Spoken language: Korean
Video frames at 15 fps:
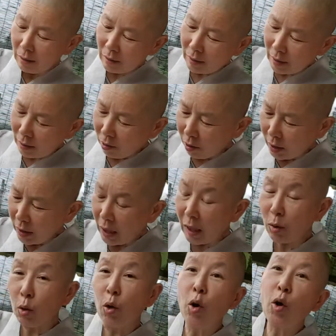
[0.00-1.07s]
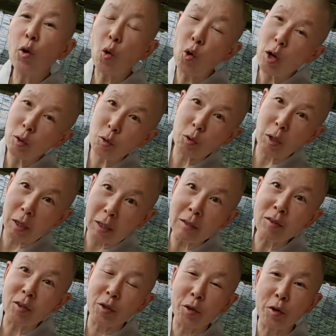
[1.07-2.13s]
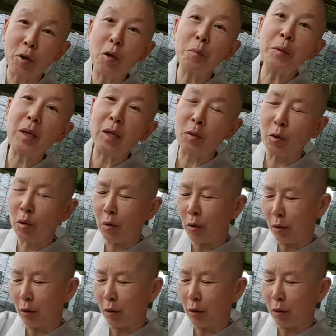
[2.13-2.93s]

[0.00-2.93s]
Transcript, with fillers: 근데 거기에도 콜레스테롤이 있어요. 커피에도.